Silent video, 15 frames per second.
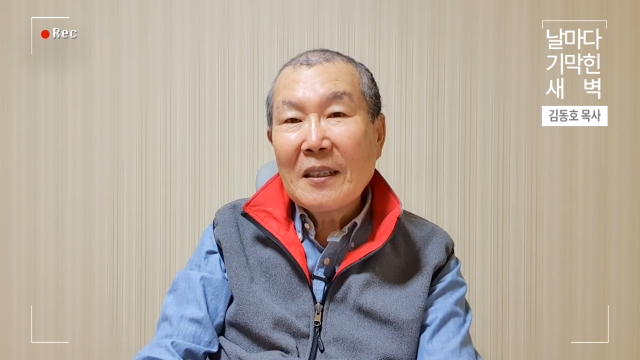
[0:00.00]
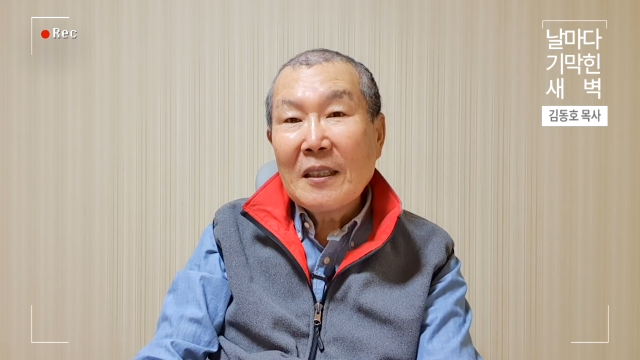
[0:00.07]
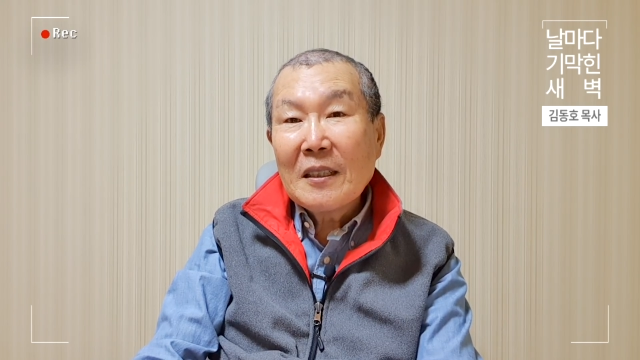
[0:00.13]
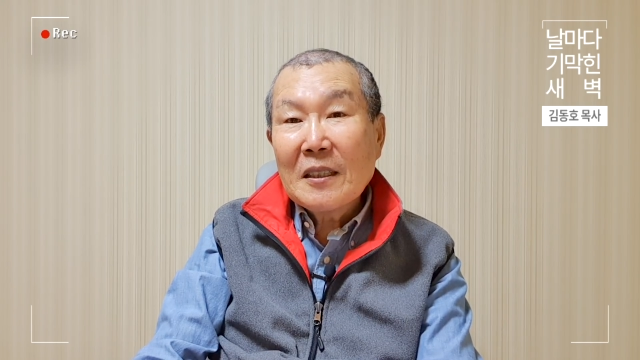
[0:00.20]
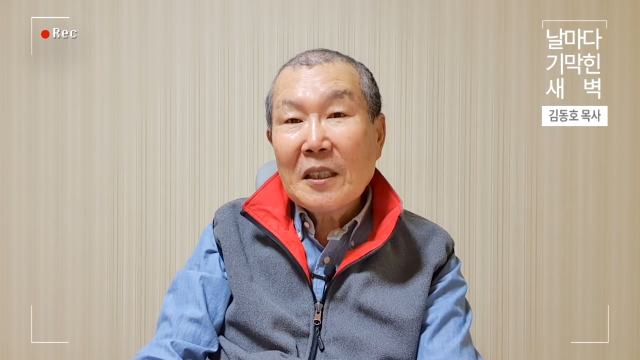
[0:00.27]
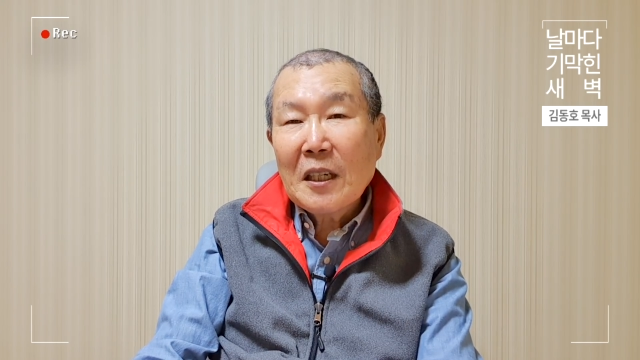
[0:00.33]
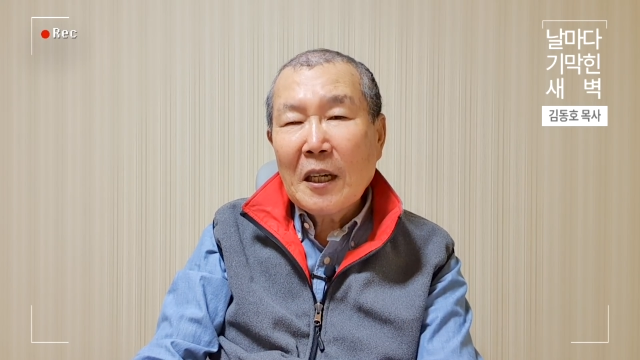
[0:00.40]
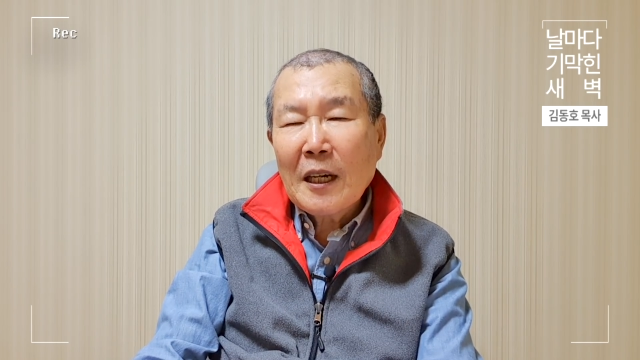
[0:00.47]

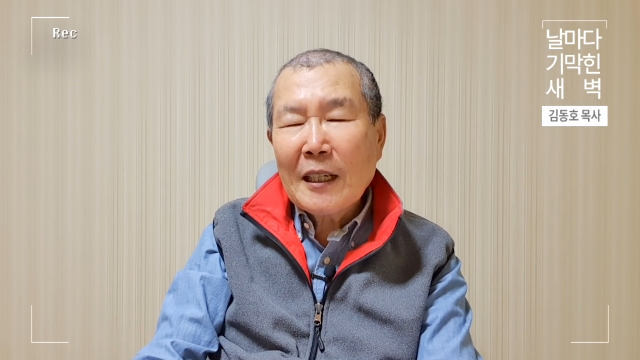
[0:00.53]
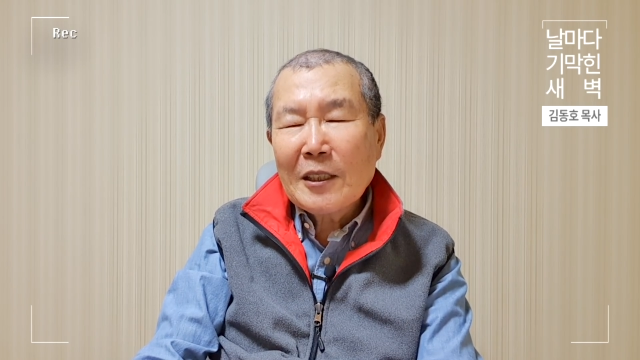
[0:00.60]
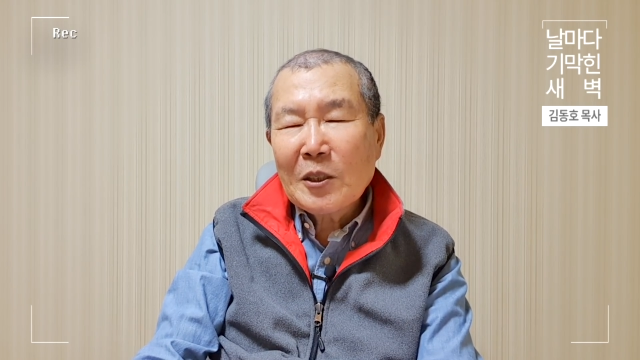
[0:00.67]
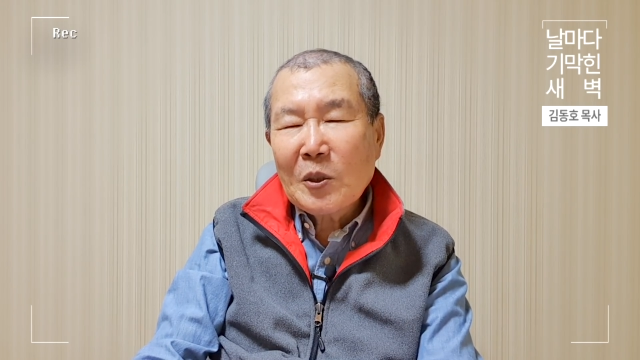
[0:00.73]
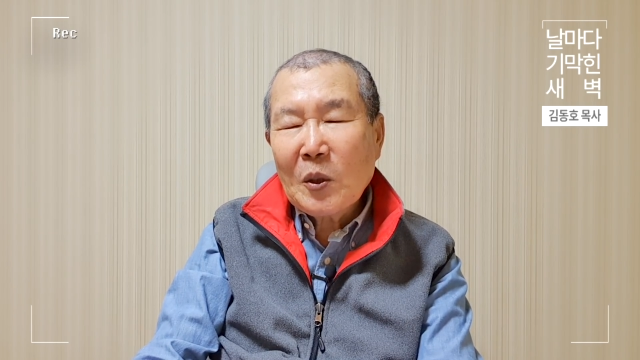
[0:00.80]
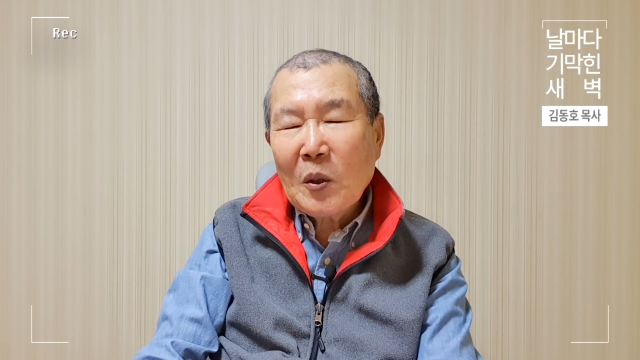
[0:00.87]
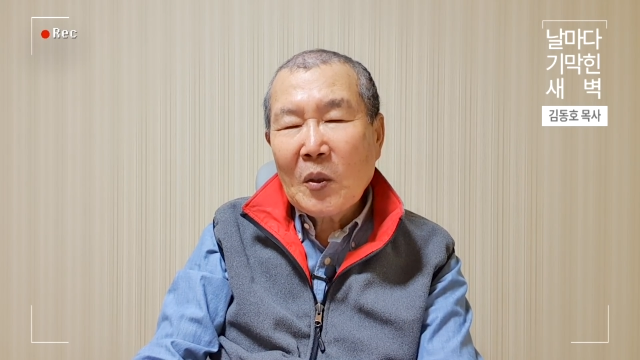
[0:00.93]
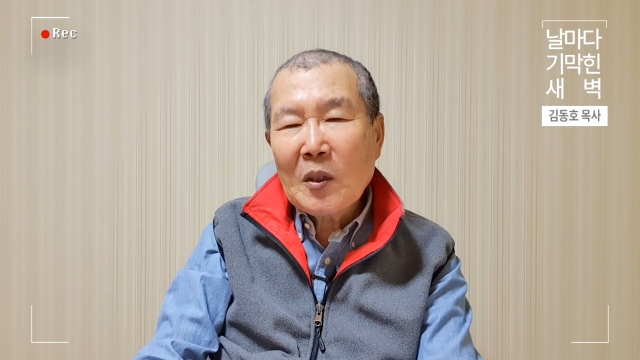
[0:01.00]
세 가지
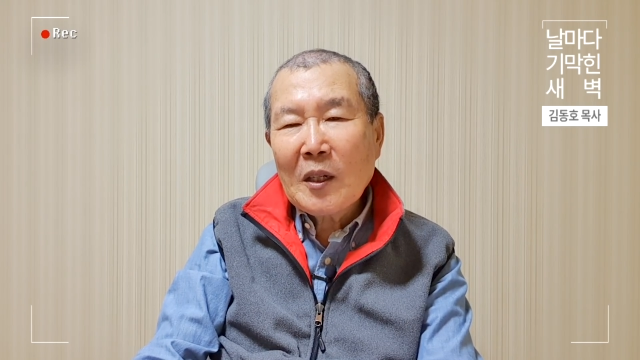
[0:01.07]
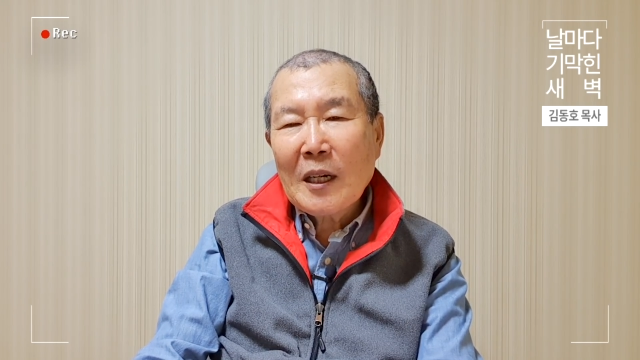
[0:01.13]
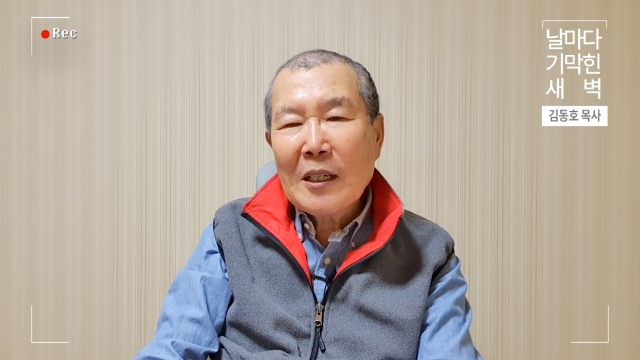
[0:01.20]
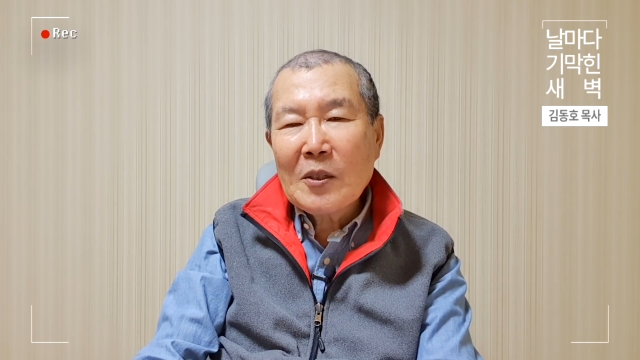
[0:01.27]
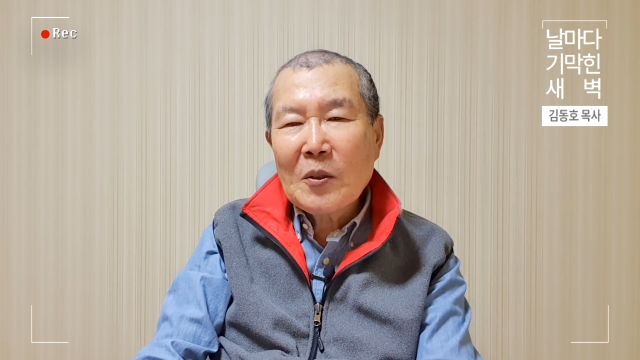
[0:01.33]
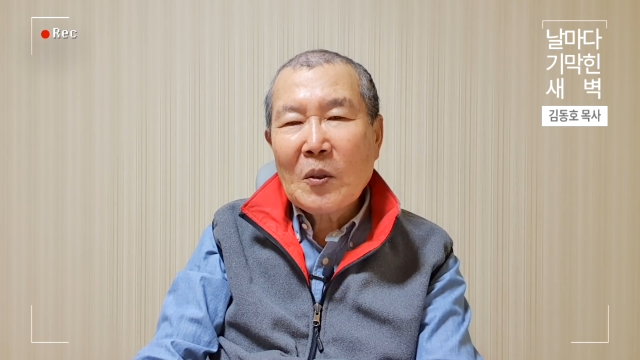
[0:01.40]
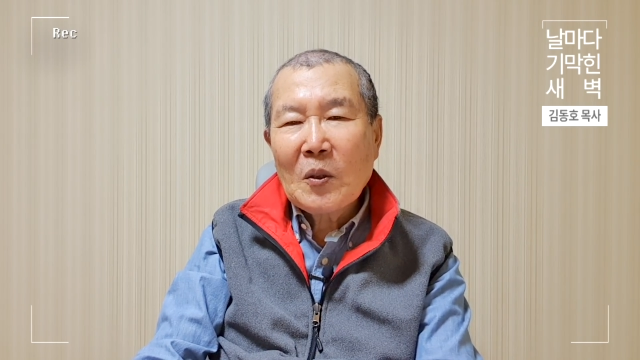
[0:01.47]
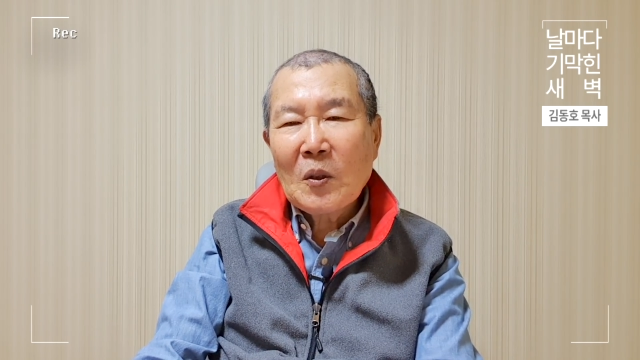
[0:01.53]
소원을
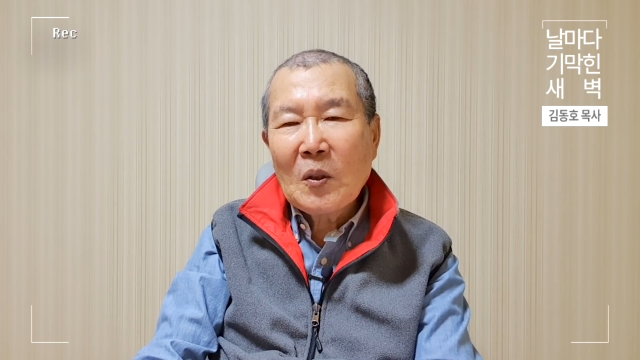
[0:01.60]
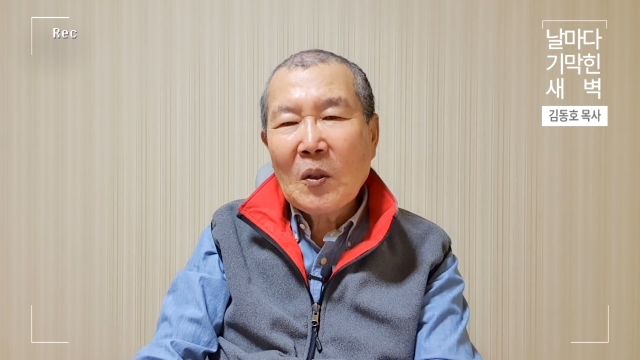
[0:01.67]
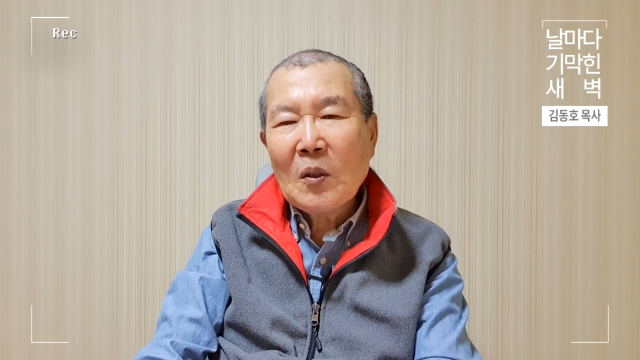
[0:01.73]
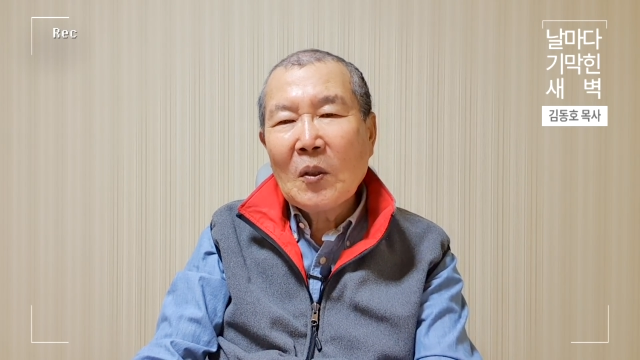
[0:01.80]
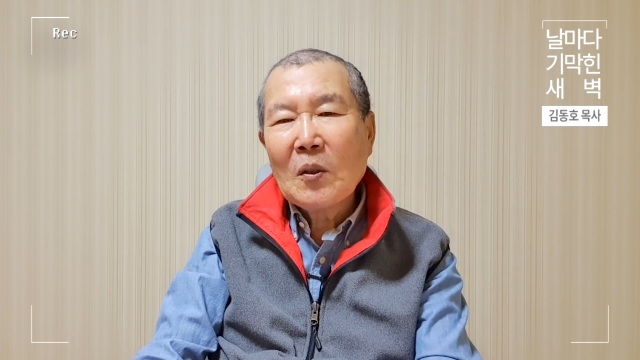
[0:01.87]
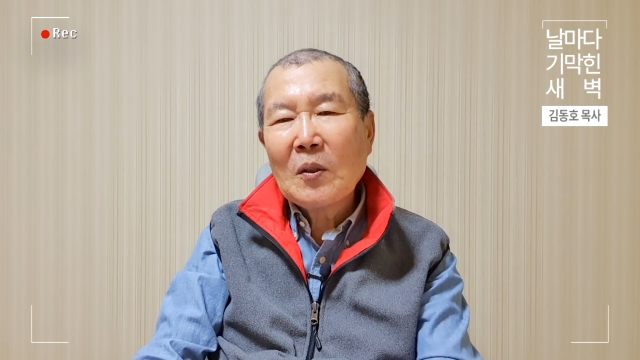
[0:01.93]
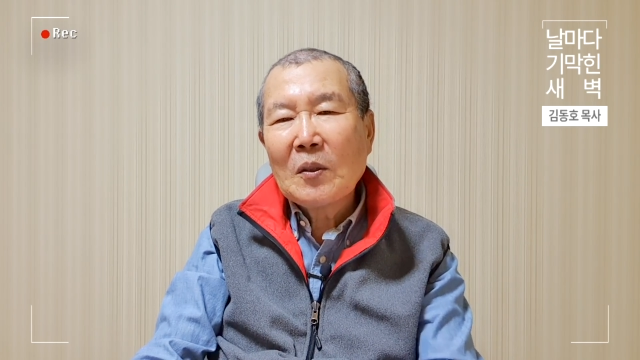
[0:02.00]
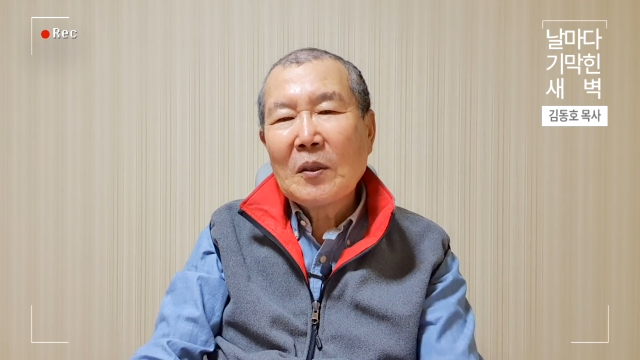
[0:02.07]

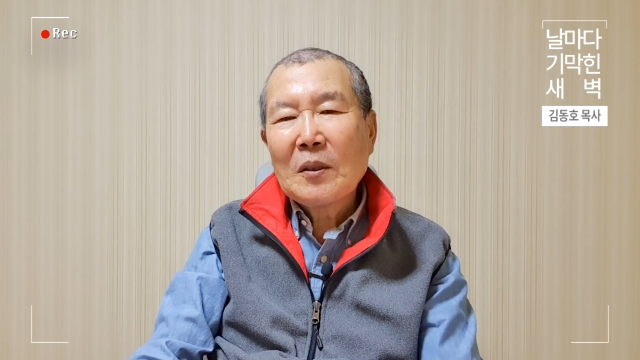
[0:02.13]
가지고